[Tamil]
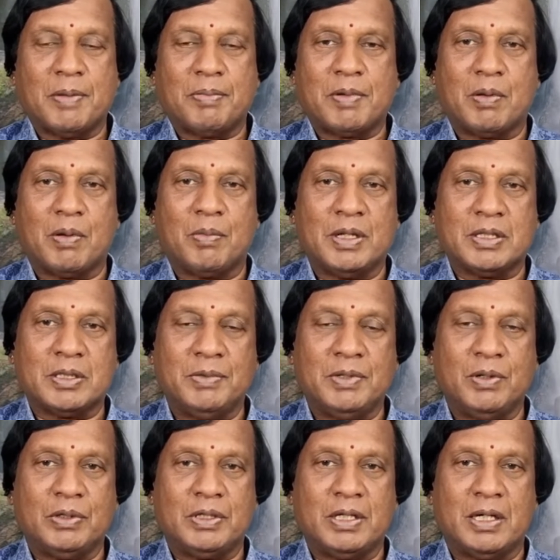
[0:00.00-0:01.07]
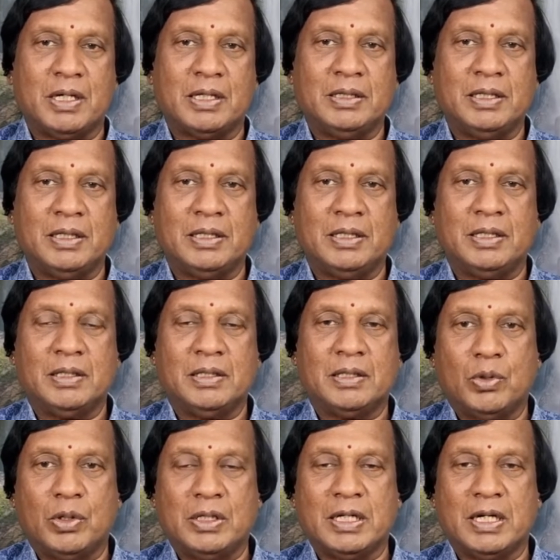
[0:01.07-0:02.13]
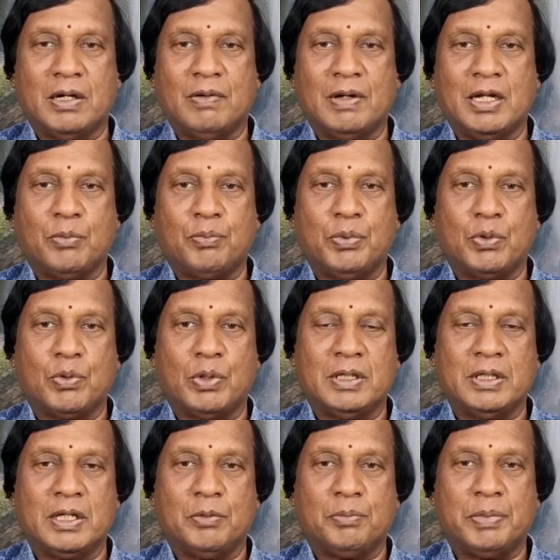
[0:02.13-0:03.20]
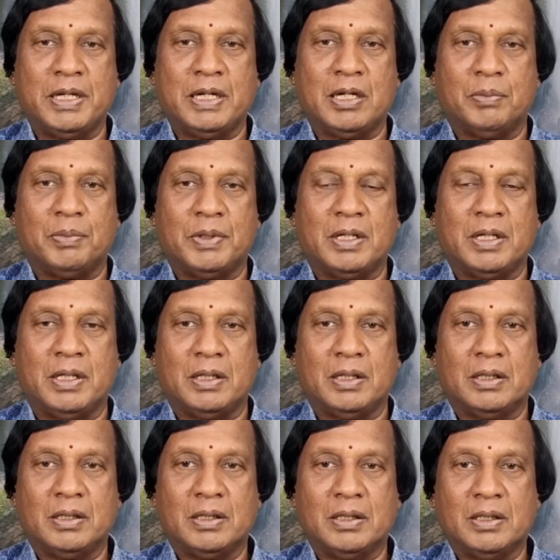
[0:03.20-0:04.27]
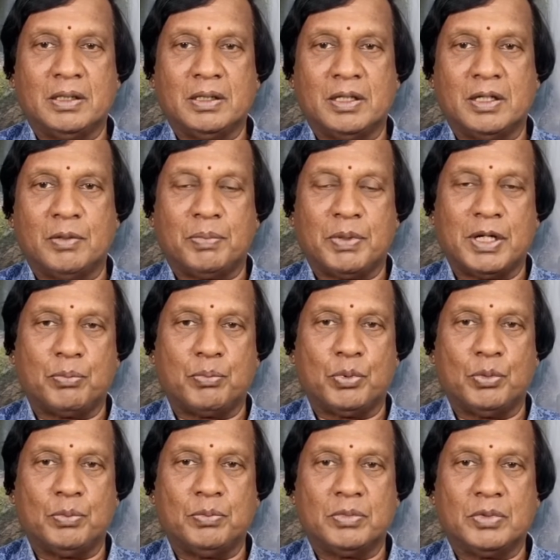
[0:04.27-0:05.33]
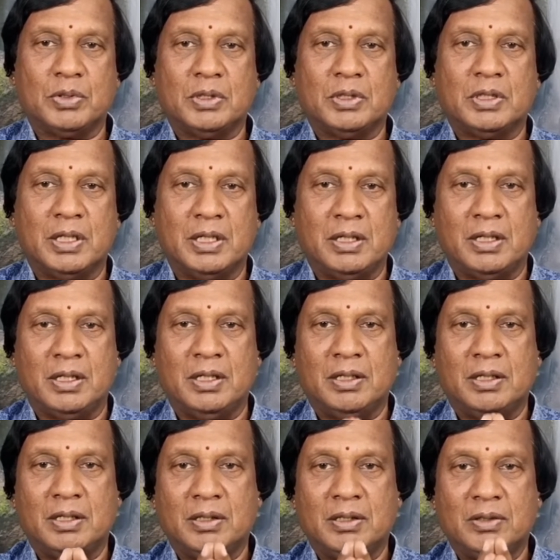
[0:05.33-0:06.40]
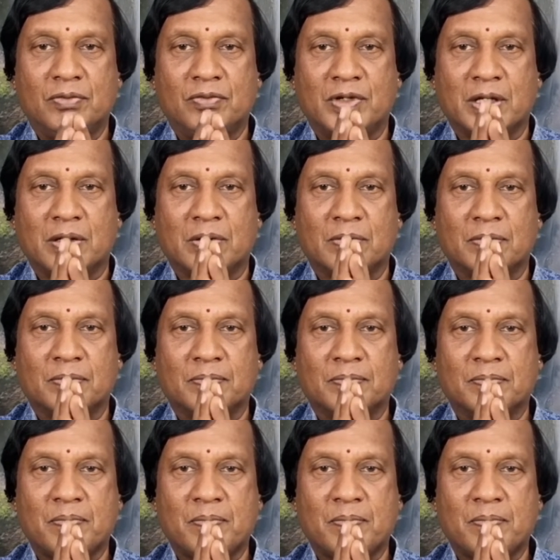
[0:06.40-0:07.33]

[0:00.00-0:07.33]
செப்டம்பர் மாசம் இருபத்தி எட்டாம் தேதி குழந்தைகள் வளர்ப்பு குழந்தைகள் பிணிகள் பற்றி நாம் பார்ப்போம் நன்றி வணக்கம்